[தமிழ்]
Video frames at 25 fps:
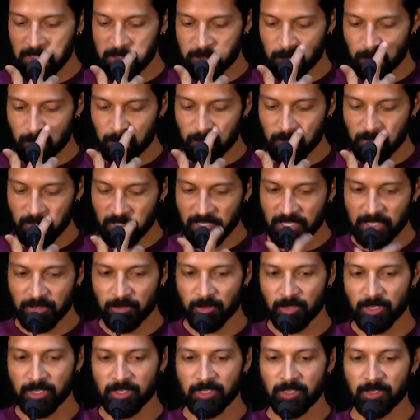ஸோ இது
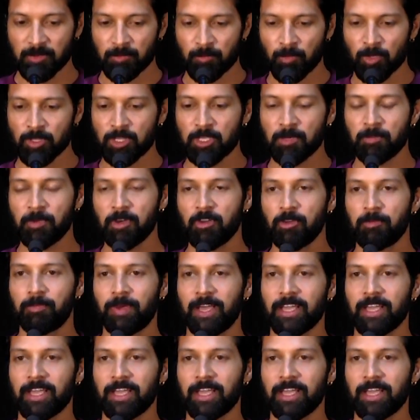ஒரு மொத்தமாகவே